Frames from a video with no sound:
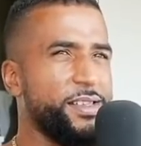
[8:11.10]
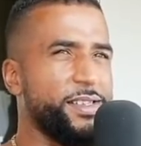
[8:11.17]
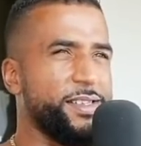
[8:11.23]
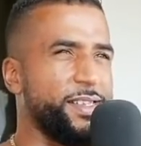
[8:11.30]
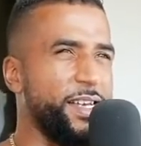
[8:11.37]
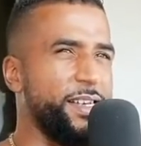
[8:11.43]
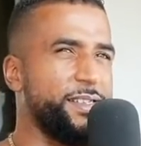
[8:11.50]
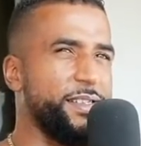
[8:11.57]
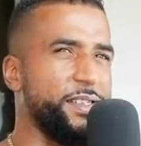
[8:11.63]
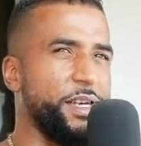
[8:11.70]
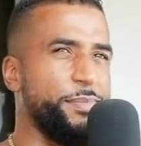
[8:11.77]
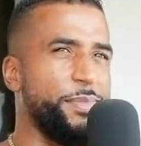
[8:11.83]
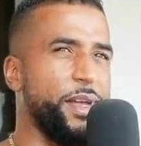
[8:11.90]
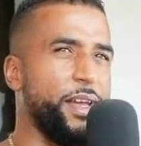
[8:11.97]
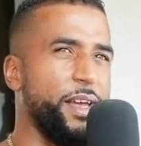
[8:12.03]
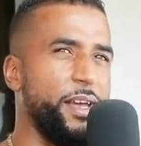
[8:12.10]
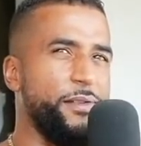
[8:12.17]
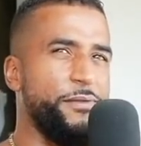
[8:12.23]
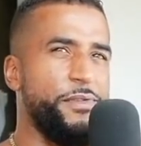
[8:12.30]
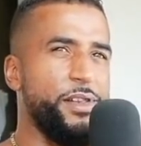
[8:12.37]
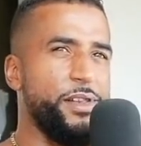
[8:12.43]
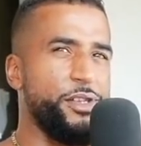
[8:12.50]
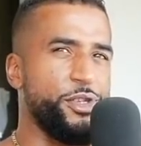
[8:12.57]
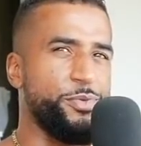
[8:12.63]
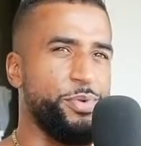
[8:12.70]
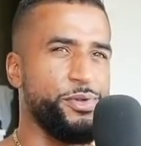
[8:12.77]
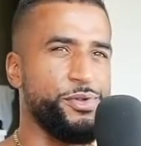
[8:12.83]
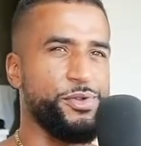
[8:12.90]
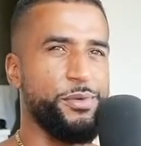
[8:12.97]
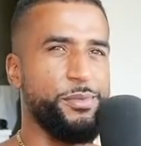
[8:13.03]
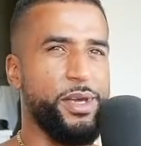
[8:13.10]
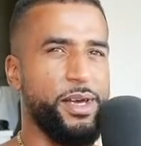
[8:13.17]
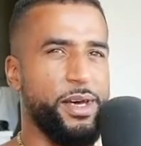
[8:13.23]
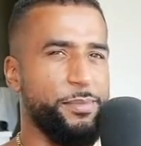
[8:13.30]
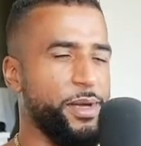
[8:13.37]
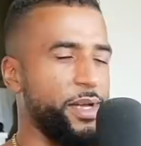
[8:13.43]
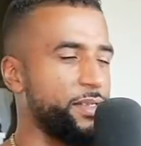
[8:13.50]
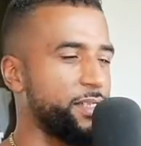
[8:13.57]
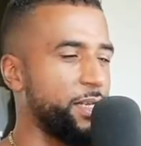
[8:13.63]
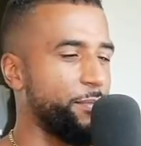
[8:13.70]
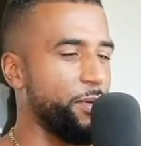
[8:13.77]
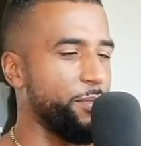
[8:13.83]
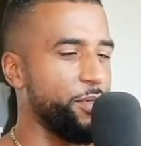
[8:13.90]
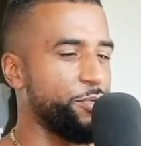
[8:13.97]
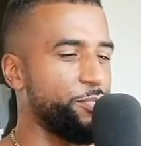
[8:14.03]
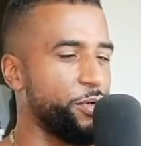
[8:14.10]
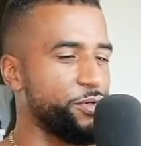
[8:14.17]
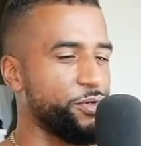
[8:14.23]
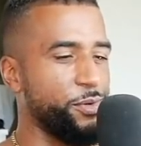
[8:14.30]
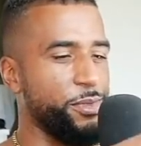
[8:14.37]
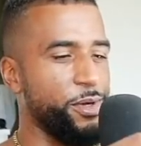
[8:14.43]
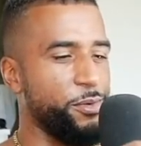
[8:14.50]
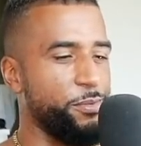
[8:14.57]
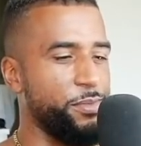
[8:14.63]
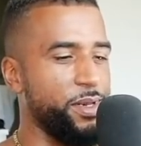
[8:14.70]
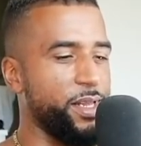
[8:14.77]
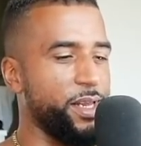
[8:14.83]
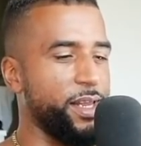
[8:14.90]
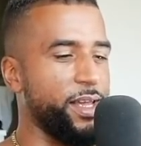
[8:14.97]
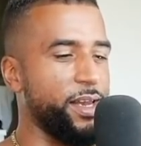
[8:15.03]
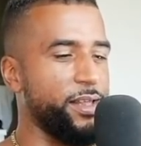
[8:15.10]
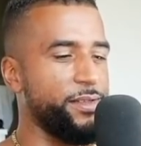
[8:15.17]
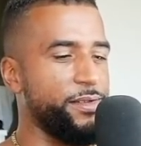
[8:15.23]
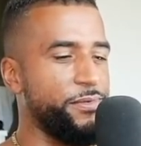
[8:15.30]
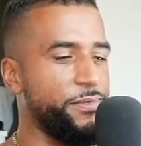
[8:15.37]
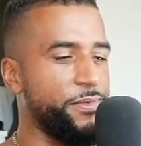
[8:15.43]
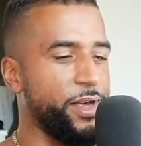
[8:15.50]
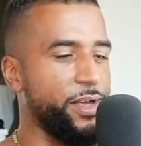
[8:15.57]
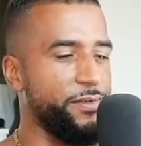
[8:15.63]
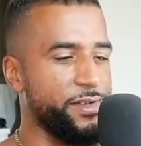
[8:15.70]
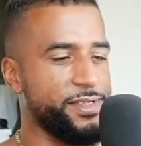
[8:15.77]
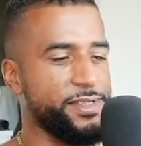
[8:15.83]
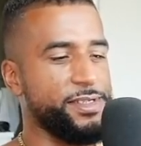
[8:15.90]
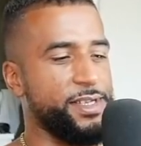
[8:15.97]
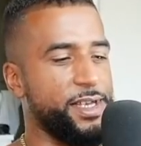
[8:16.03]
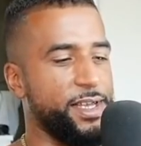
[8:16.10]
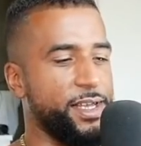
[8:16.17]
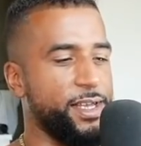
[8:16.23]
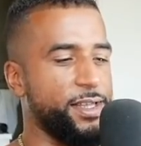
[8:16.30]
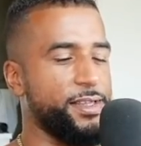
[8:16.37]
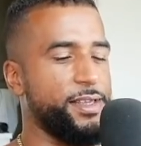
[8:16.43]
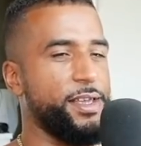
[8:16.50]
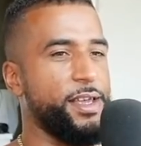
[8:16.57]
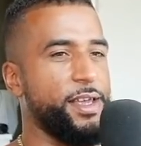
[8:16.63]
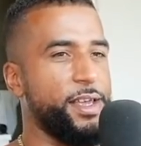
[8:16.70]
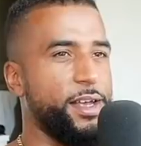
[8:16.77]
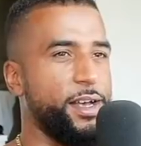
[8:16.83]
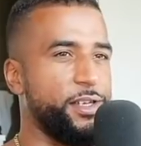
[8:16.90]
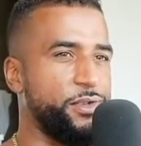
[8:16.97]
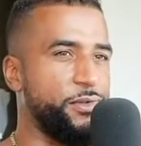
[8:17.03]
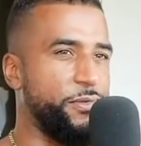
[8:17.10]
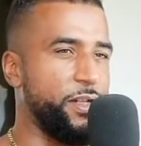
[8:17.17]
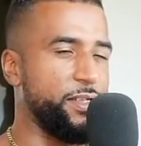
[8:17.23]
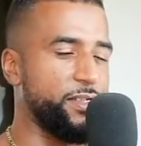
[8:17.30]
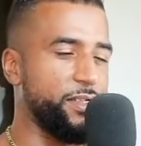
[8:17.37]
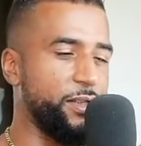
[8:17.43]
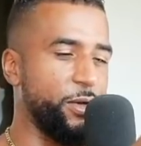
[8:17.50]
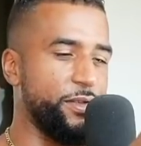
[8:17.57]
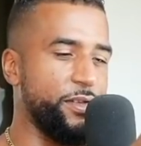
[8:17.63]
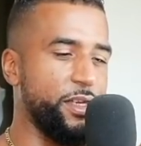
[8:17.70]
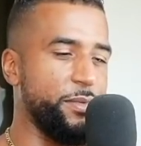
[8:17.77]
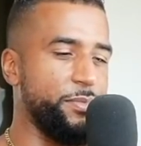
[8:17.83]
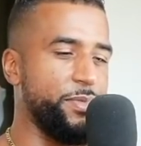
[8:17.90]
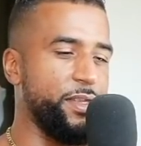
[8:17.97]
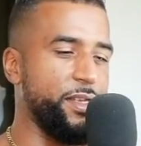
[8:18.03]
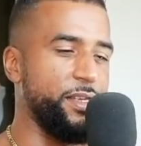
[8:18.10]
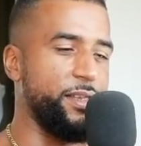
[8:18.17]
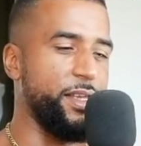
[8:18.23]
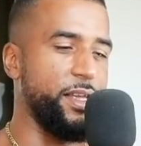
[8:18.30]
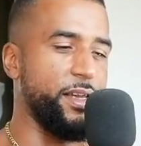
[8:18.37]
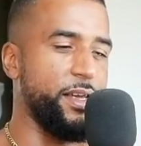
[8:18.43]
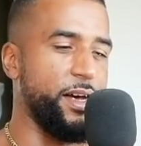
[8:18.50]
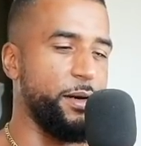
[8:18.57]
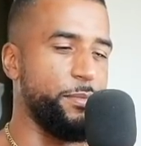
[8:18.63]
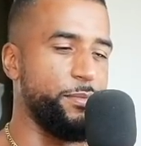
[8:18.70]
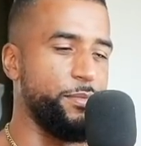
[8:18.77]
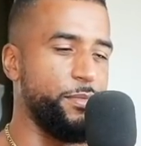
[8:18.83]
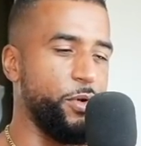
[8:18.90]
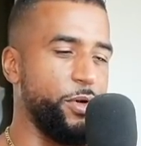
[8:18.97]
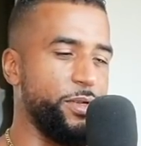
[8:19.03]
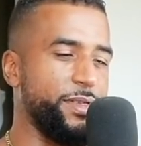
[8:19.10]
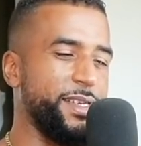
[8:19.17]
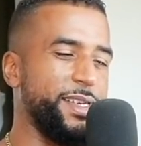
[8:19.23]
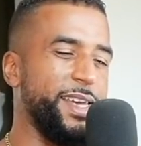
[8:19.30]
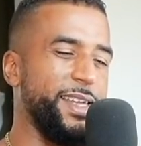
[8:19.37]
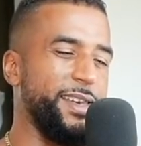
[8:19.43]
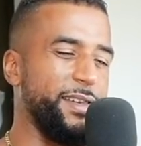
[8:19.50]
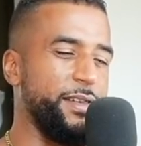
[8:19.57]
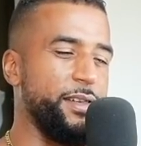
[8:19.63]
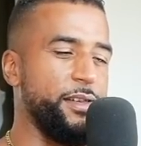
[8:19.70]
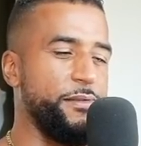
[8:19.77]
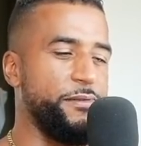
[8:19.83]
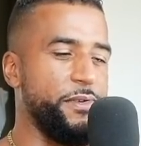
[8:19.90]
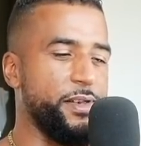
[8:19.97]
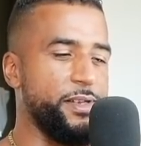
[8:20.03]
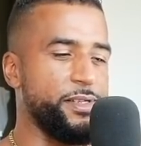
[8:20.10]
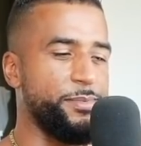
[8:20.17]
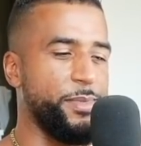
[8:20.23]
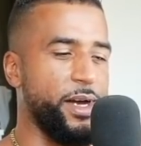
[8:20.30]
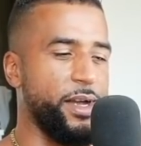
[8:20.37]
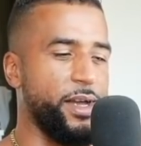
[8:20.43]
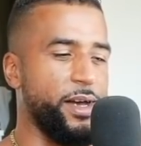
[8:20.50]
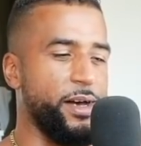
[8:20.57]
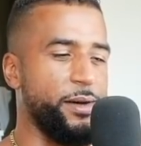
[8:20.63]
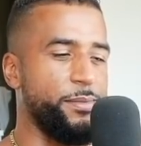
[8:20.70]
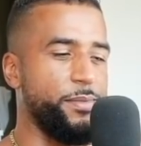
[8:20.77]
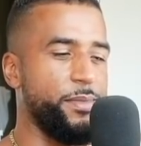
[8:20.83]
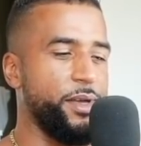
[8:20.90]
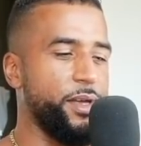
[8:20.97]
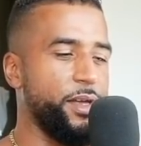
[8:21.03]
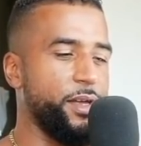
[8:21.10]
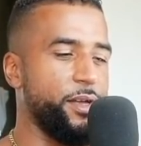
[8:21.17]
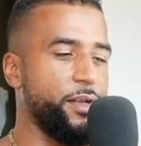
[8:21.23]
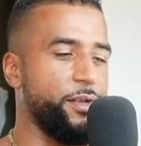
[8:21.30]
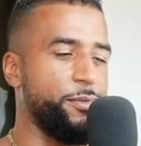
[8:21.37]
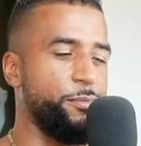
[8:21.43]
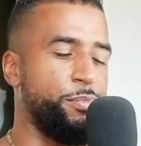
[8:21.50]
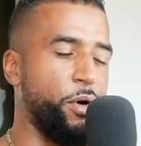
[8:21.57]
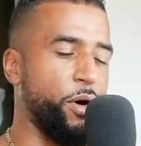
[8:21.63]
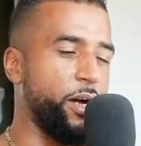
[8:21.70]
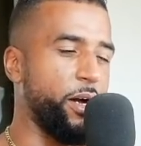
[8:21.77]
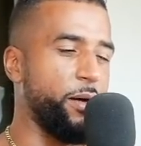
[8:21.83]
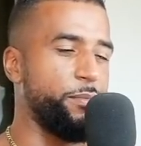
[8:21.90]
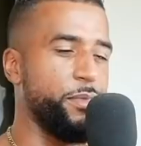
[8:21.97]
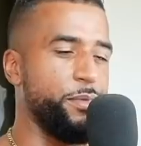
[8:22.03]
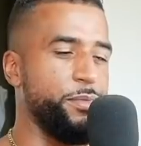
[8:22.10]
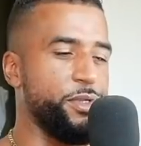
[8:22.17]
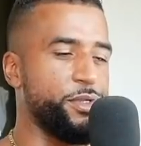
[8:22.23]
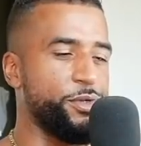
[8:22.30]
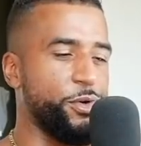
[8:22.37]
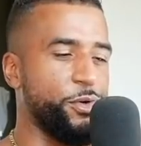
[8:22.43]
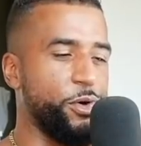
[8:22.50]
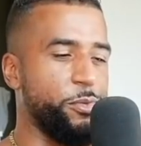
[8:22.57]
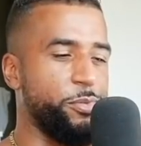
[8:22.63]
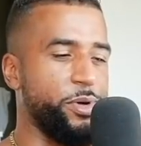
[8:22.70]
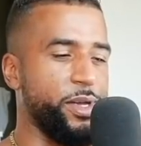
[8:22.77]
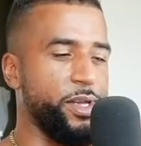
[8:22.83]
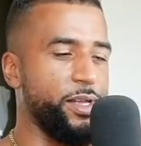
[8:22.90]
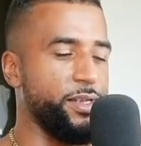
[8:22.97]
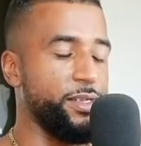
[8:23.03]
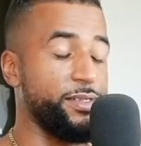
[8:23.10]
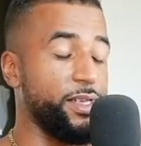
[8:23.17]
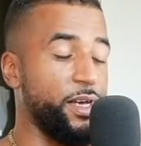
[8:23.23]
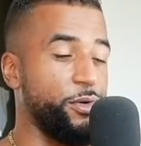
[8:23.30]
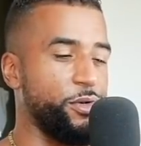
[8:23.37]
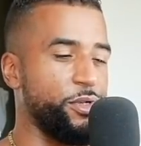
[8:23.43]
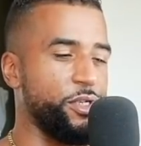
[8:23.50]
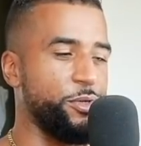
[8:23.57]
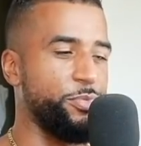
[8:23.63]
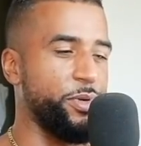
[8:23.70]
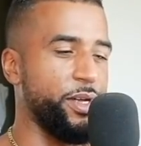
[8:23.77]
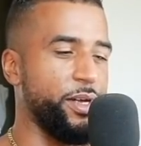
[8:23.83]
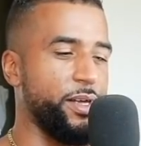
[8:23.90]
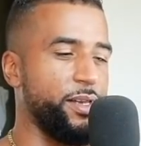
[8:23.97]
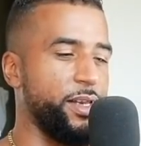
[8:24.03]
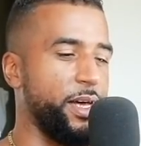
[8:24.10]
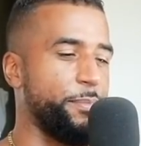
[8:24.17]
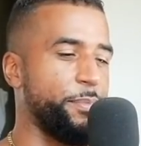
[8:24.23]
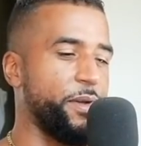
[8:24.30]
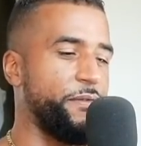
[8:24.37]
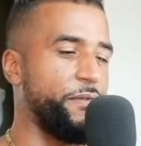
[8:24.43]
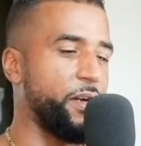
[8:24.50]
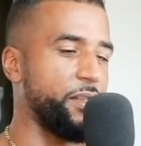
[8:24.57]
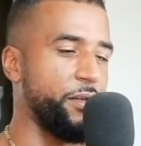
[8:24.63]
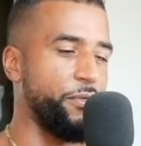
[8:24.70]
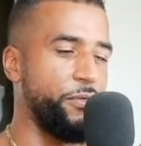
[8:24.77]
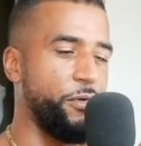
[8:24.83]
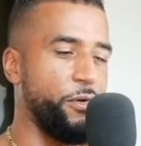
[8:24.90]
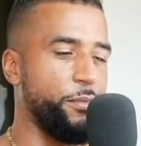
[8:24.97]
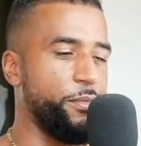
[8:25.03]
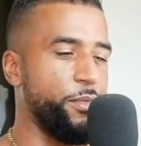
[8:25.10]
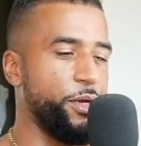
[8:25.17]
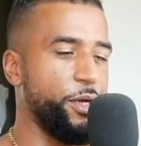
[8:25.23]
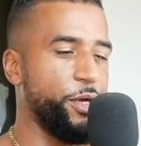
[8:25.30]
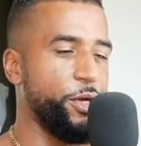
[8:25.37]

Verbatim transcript: Das heißt, ich habe dann keinen Fitness-Sponsor mehr, habe keinen Supplement-Sponsor mehr und bin dann relativ frei, was das angeht. Also falls es Leute gibt, die Ideen haben, Leute kennen, die eine Fitnessmarke haben, Bock haben mit mir zu kooperieren, ich sag euch, ich bin gerade in abgefuckter Form